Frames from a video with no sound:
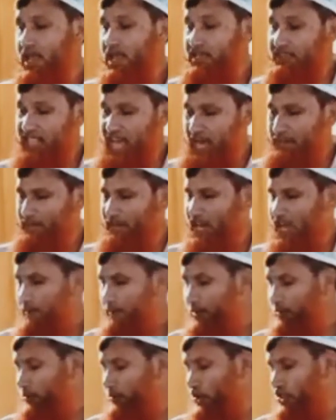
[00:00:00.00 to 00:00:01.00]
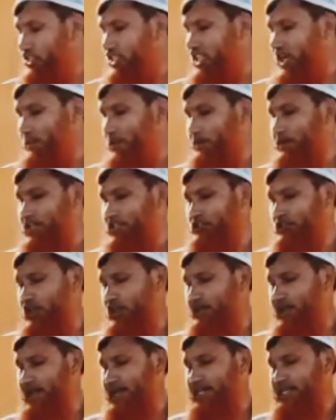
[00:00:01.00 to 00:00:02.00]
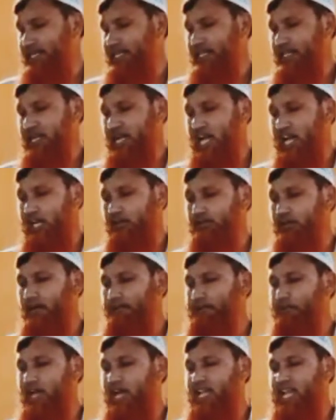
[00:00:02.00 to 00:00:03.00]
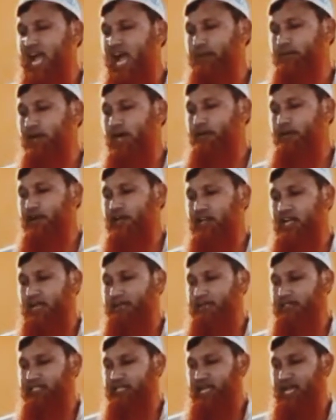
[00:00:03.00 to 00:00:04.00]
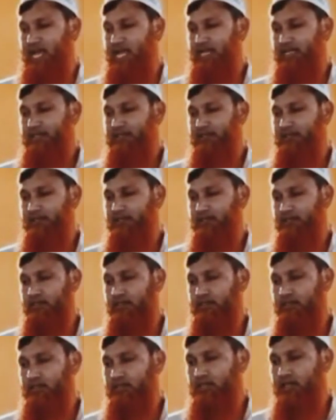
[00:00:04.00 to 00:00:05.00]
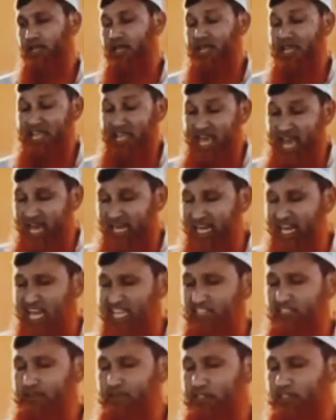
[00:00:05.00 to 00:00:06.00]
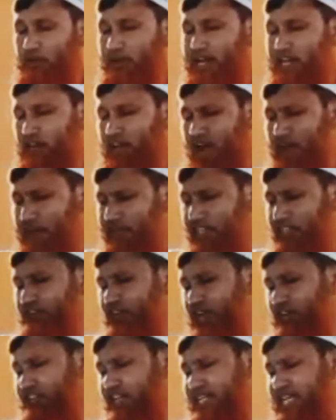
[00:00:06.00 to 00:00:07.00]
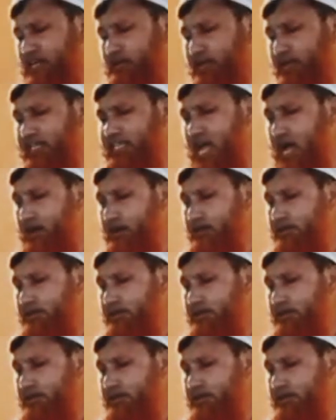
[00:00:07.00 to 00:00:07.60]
তারপর আপনি মসজিদে প্রবেশ করবেন আল্লাহ আলী আবু আবার রহমাতেকা হে আল্লাহ তুমি তোমার রহমতের দরজাকে খুলে দাও